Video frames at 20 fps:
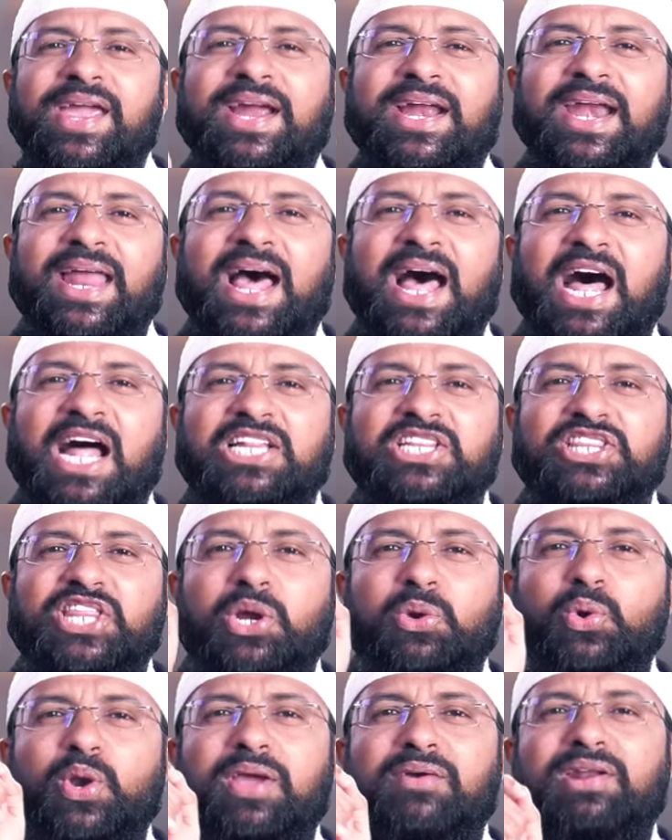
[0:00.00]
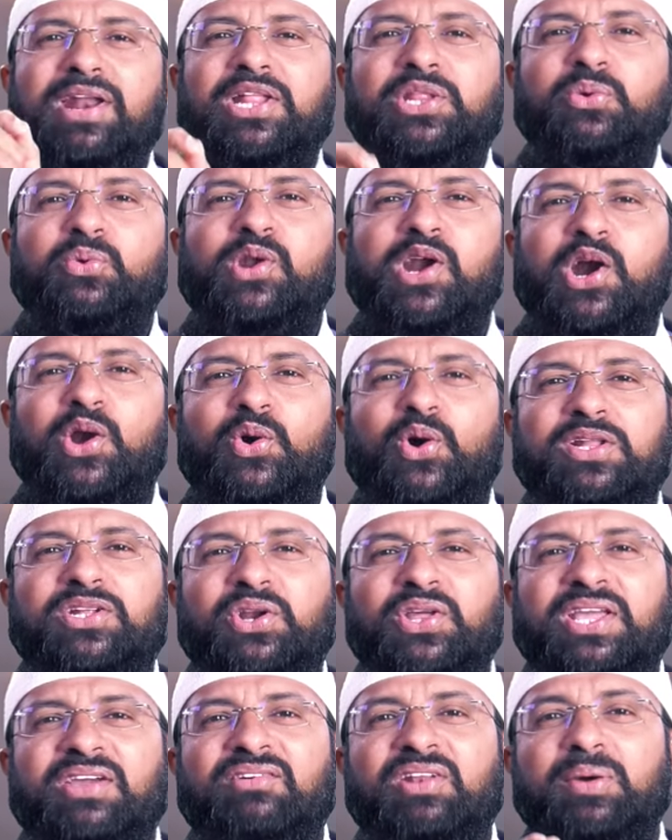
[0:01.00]
ఇక్కడ హంతకుడు ఎవరైతే ఉన్నాడో
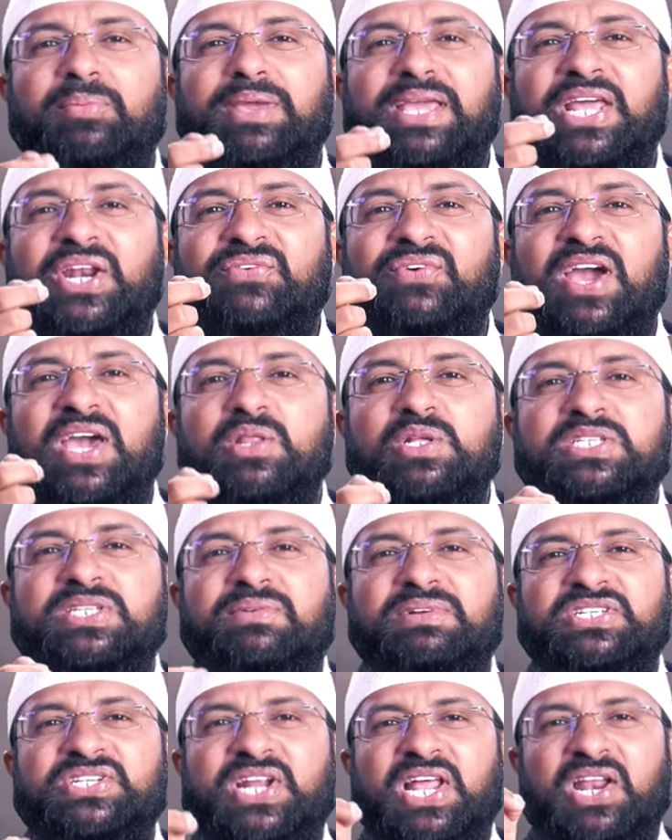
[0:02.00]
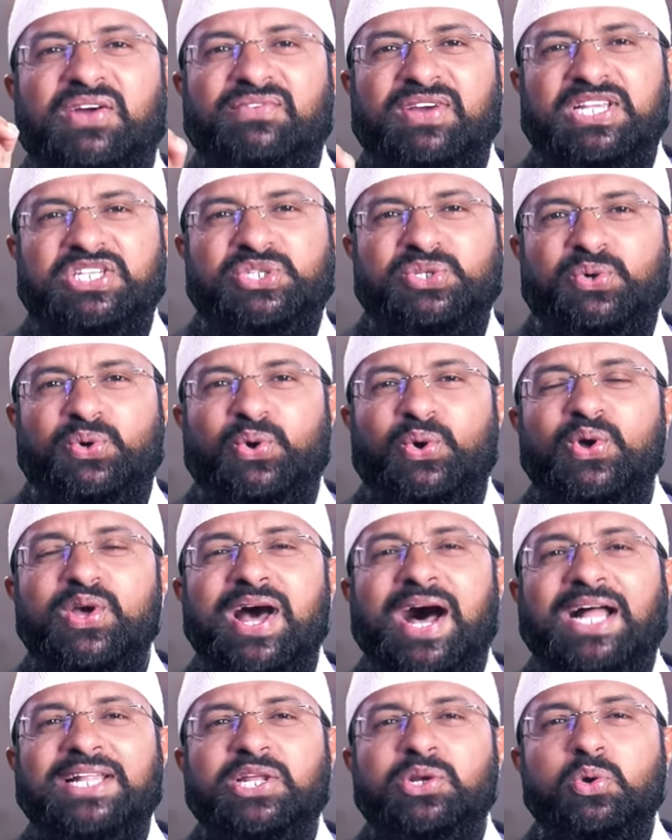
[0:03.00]
అతడు కేవలం ఇరవై ఐదు సంవత్సరాల వయసు
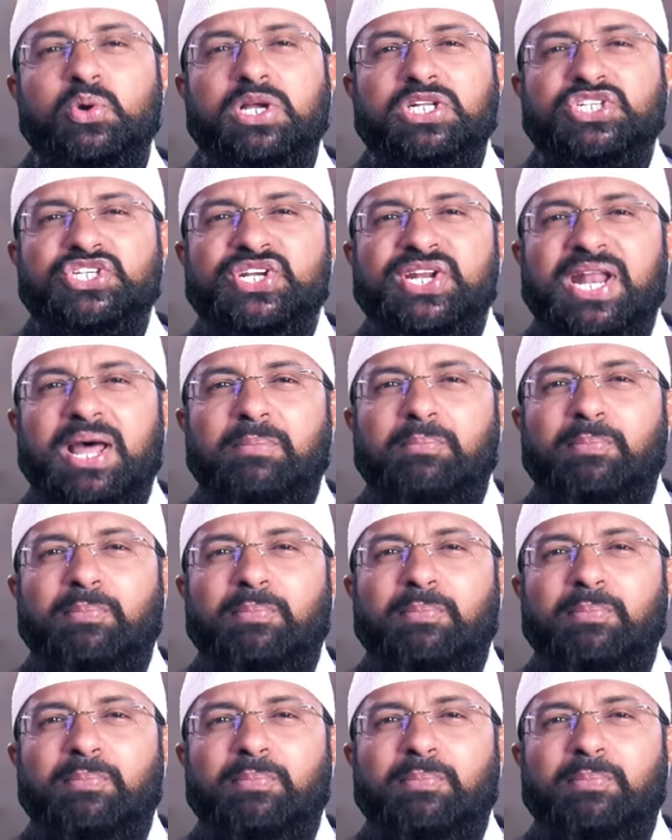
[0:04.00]
అతను ఒక చిన్న